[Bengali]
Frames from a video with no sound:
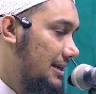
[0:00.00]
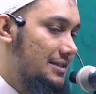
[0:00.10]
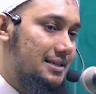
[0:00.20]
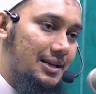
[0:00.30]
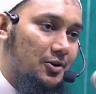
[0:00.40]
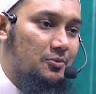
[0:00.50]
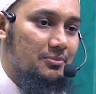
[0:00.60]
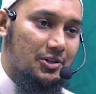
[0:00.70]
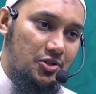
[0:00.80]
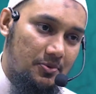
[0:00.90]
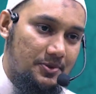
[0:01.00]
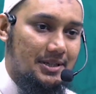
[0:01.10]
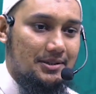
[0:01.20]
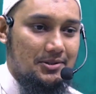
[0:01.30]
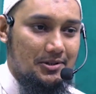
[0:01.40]
লিমতে লাহুম এই স্বভাবটা
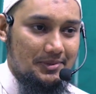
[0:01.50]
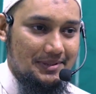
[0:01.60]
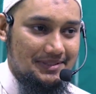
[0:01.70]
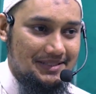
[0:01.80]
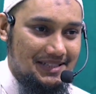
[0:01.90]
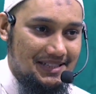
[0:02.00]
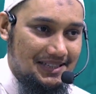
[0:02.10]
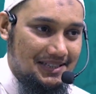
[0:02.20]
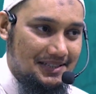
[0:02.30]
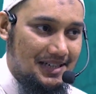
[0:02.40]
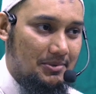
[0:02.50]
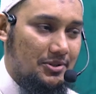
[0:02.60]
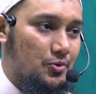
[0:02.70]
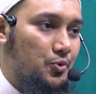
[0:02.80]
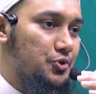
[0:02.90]
থাকতে হবে যে
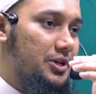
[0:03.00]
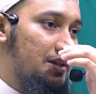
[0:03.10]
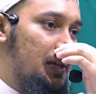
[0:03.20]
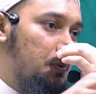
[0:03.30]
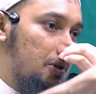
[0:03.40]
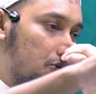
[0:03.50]
আমরা যেন অনুসারীদের প্রতি